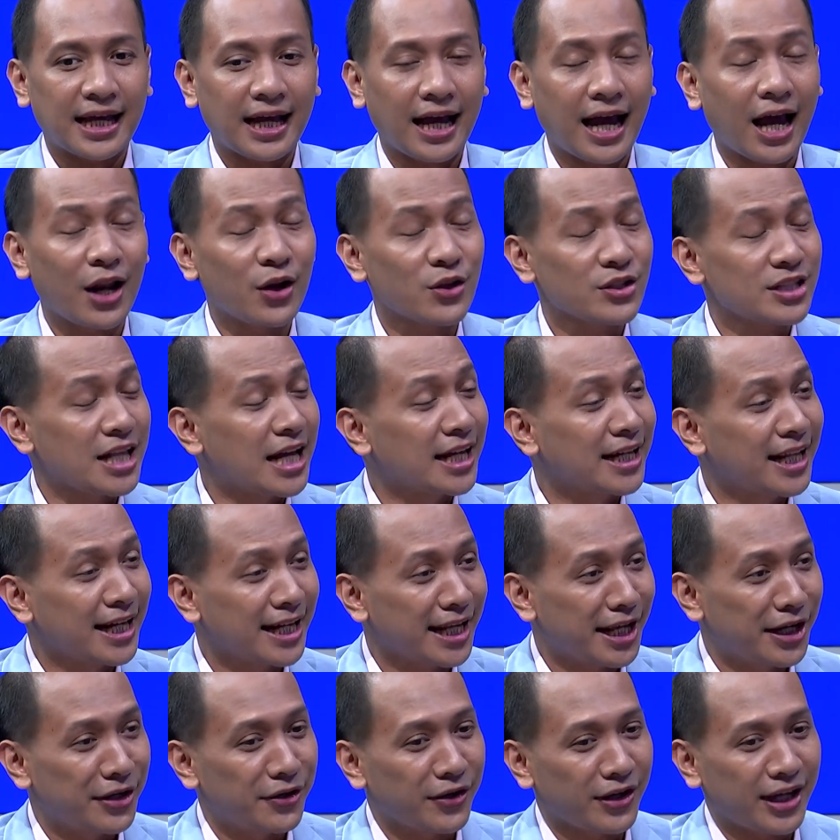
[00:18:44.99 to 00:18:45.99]
kalau
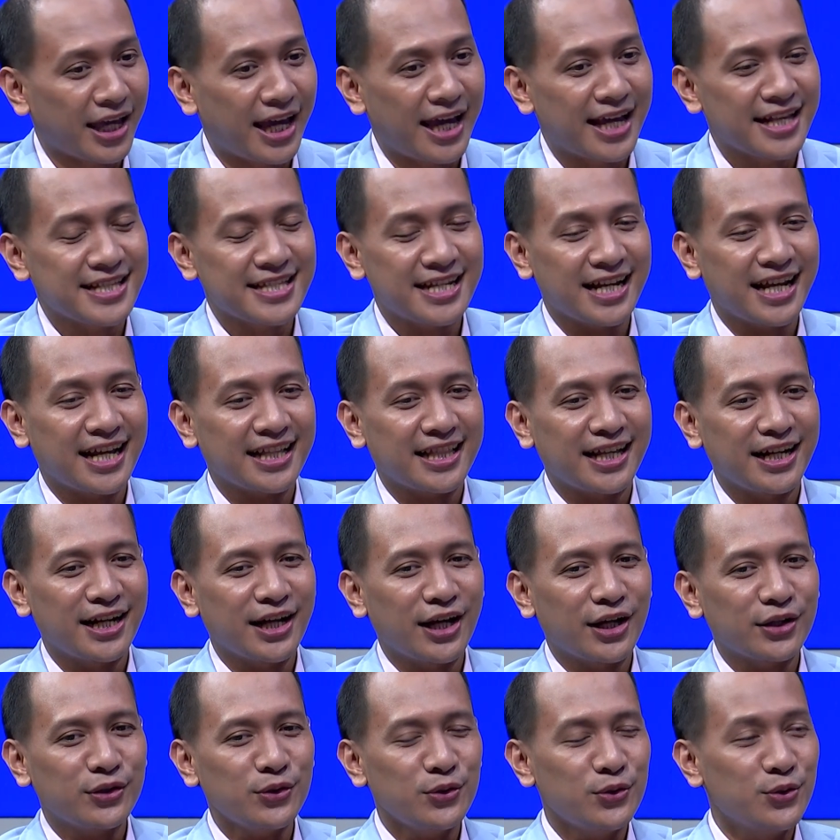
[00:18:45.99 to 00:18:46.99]
standarnya ya dok ya yang sering kita
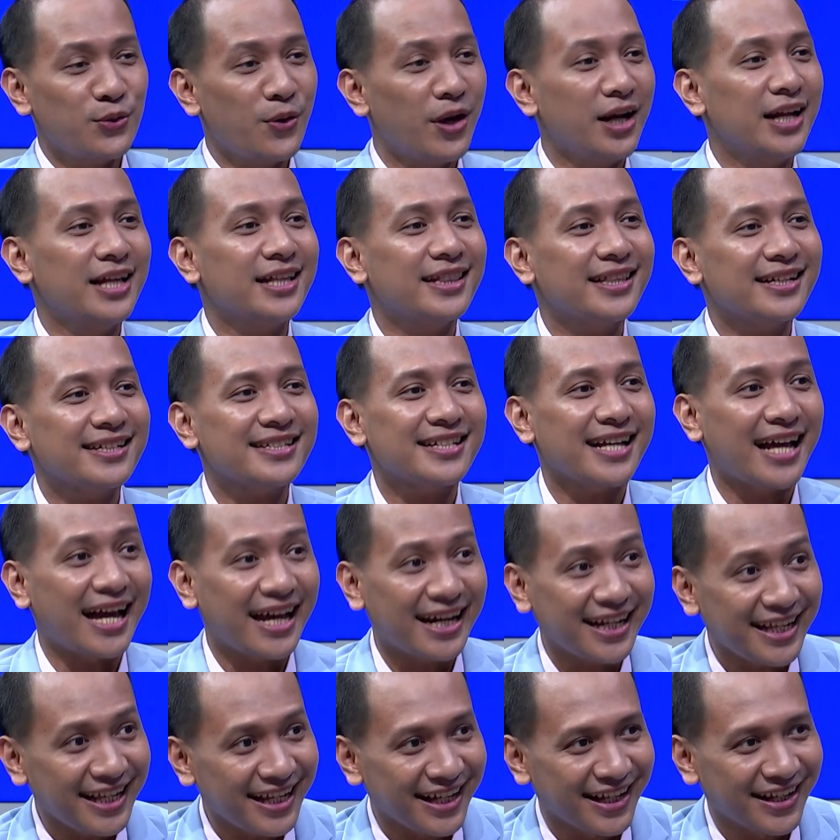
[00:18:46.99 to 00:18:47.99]
dengar tuh 2 liter
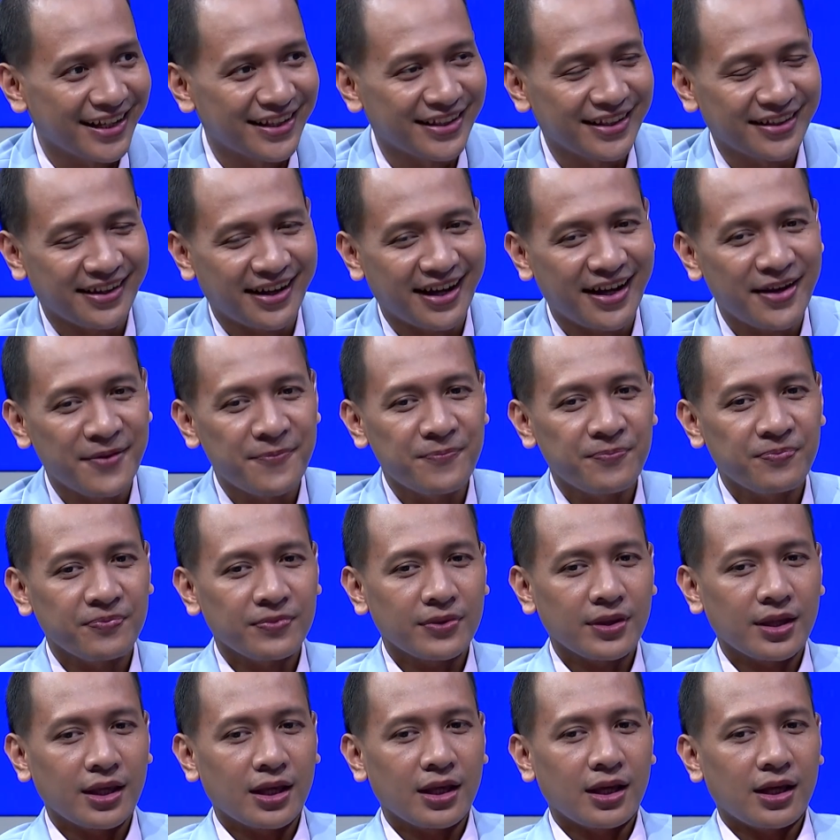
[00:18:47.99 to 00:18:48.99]
sehari gitu ya.
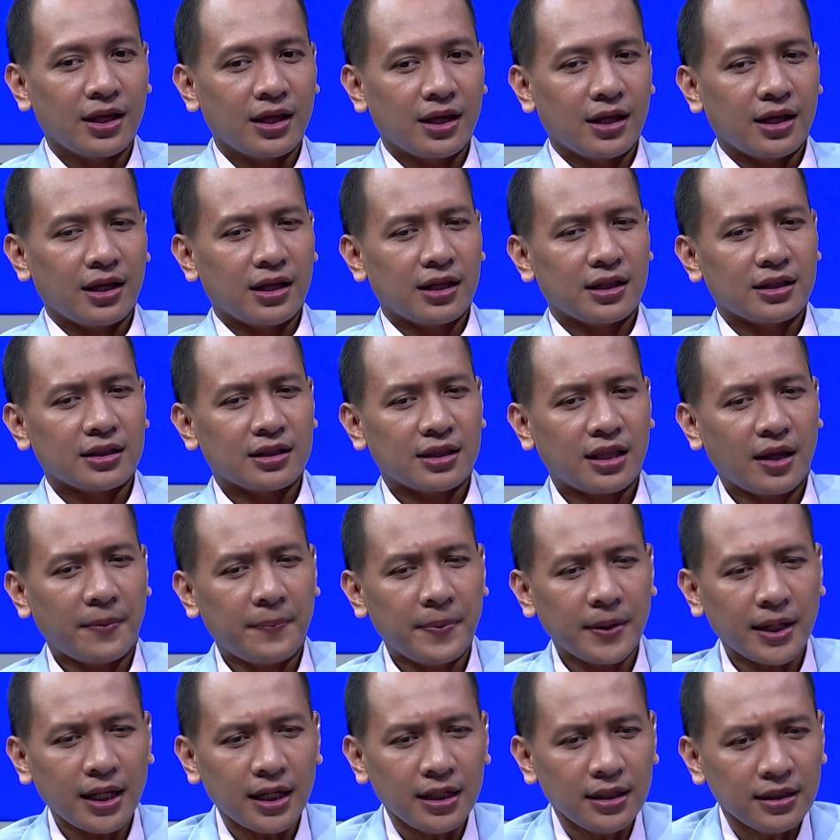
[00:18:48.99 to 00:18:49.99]

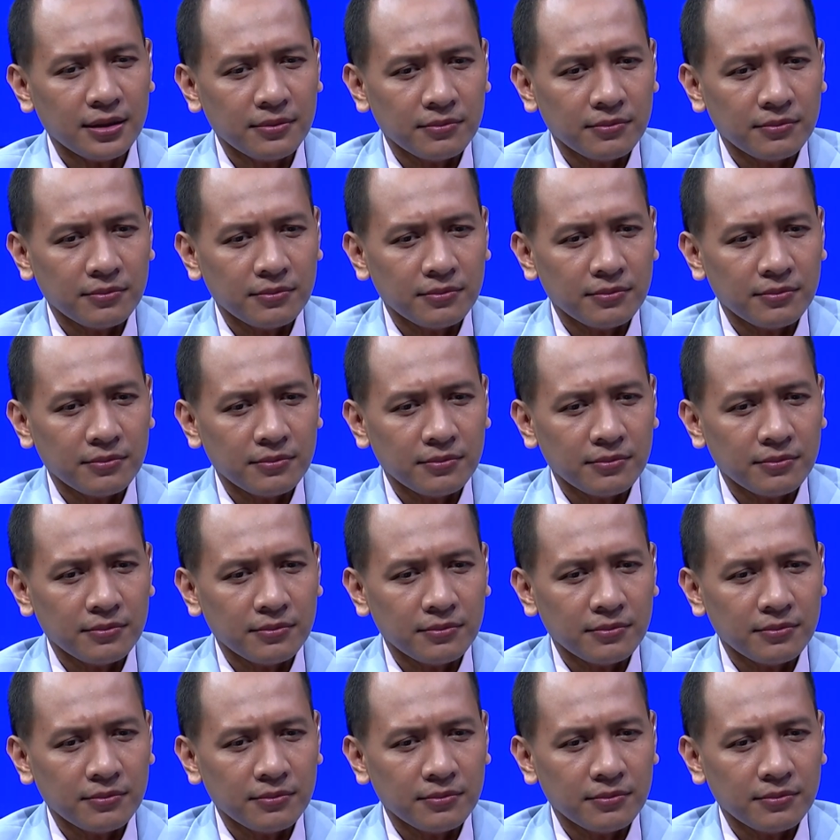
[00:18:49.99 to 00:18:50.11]
Tapi kan